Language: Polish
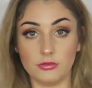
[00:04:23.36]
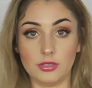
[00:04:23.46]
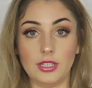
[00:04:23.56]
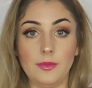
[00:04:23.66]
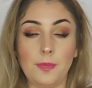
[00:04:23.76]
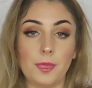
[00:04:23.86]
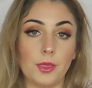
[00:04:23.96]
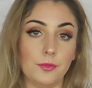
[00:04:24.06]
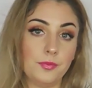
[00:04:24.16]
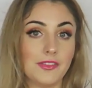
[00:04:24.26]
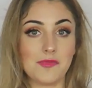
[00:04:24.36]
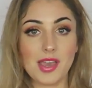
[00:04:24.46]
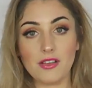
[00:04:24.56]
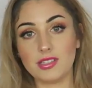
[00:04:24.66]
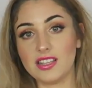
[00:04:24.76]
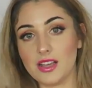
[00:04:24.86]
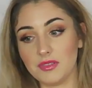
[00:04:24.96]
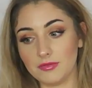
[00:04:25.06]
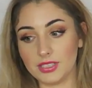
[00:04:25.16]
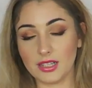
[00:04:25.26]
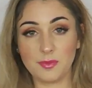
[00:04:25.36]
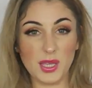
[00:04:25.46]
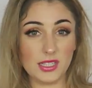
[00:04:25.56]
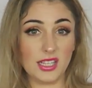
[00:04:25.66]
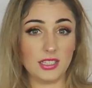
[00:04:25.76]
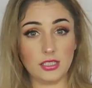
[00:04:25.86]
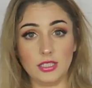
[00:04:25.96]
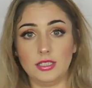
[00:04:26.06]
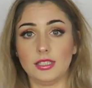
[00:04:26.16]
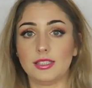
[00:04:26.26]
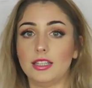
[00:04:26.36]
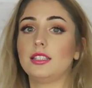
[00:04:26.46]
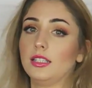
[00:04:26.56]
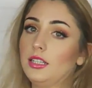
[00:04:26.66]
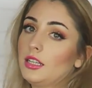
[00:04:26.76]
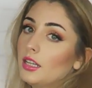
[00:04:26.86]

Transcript: tutaj. No, nie wiem, ja oceniam ją tak 5 na 10 niestety